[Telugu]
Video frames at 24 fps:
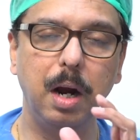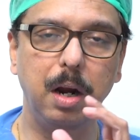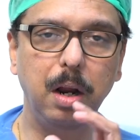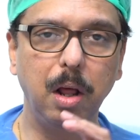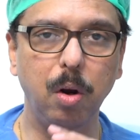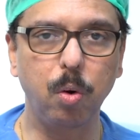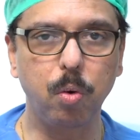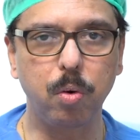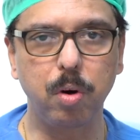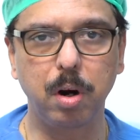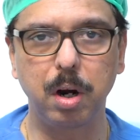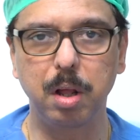
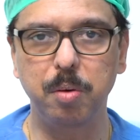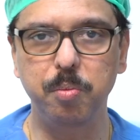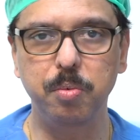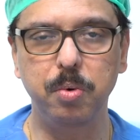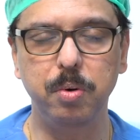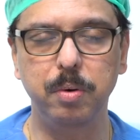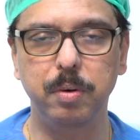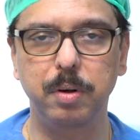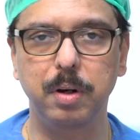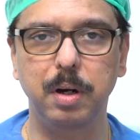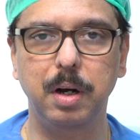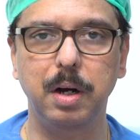గడ్డలు
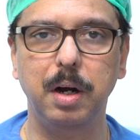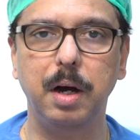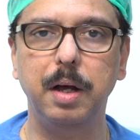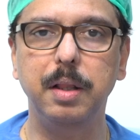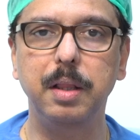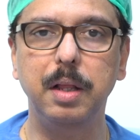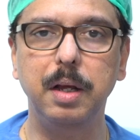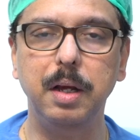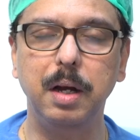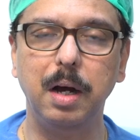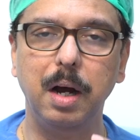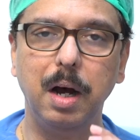ఉండడము
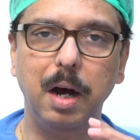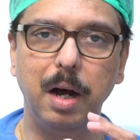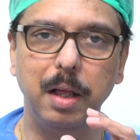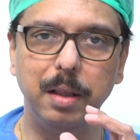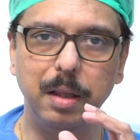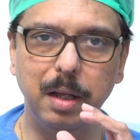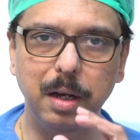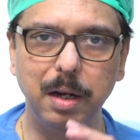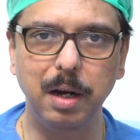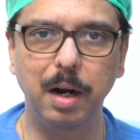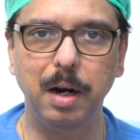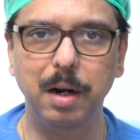అదే
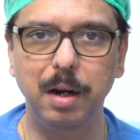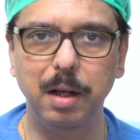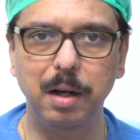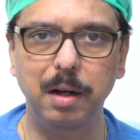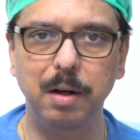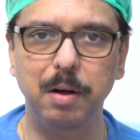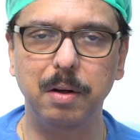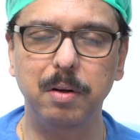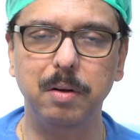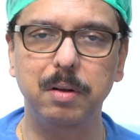అదే గడ్డ